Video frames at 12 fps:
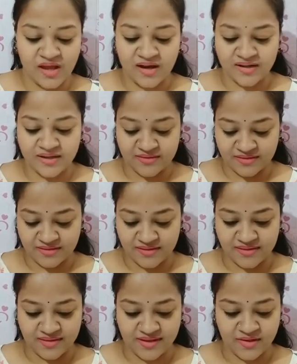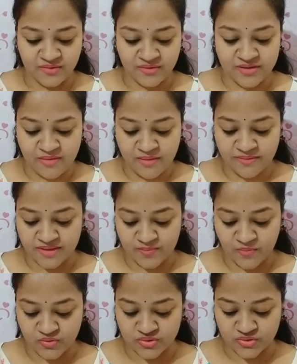আর এগুলো কিভাবে কি
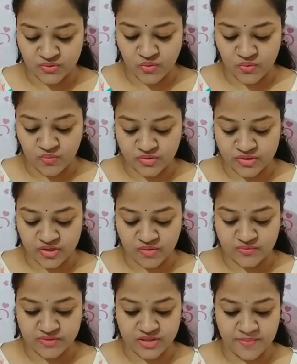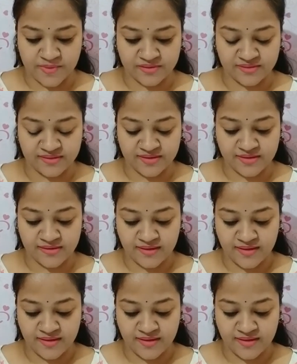পোস্ট করব সেটাও বুঝতে পারছি না